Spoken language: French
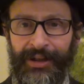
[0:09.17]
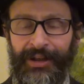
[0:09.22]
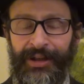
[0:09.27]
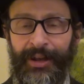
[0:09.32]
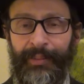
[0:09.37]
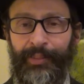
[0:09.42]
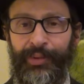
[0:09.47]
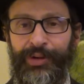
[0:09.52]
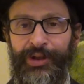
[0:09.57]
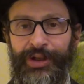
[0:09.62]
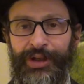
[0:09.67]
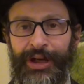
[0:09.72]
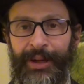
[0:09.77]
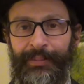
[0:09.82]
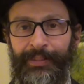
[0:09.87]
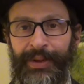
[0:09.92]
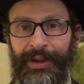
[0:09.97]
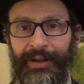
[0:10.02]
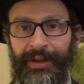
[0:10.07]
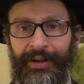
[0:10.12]
qui est un petit
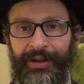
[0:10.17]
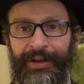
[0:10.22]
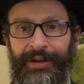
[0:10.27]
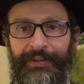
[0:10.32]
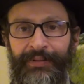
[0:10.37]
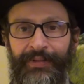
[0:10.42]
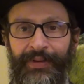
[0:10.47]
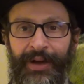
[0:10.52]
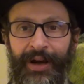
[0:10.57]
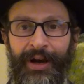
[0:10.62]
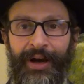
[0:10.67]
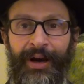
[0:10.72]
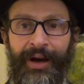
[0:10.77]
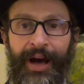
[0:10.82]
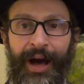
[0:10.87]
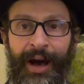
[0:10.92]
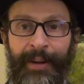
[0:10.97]
chapitre qui vient